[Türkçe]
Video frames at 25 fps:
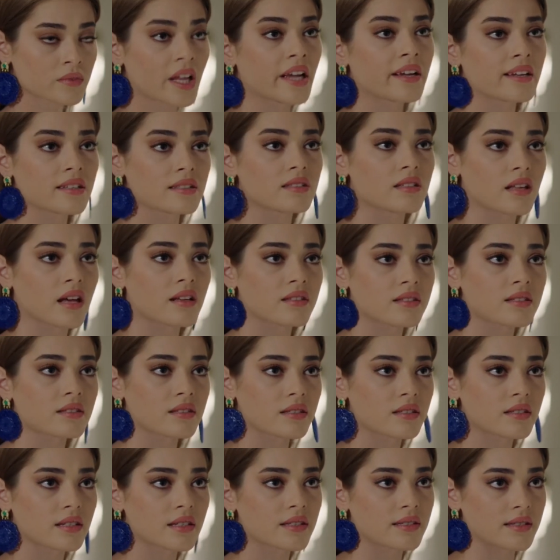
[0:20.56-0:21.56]
Tek ezilen
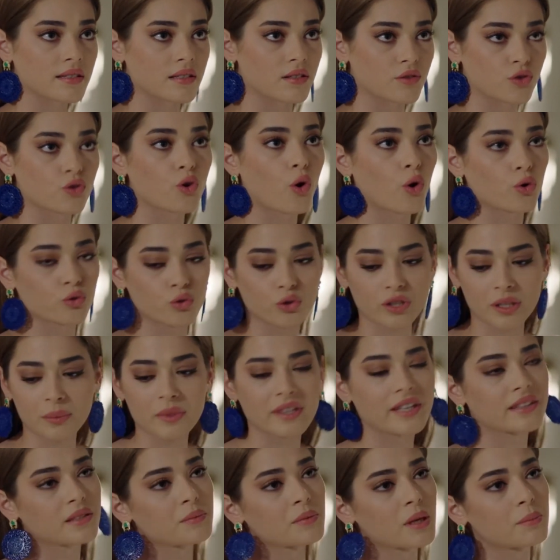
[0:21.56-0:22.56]
siz değilsiniz. Gördüğün gibi
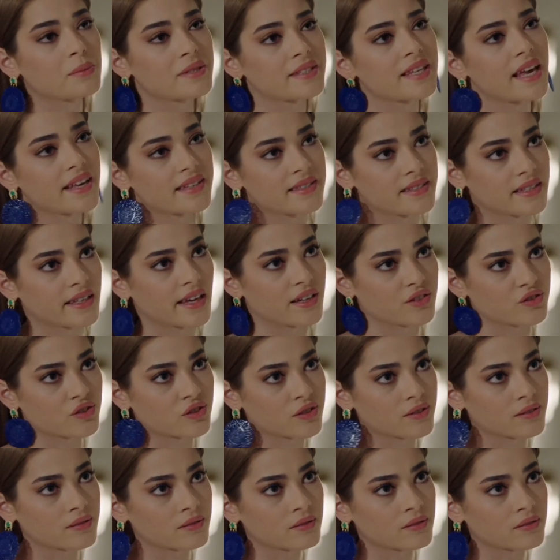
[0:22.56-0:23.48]
Nedim de bize ezdi geçti.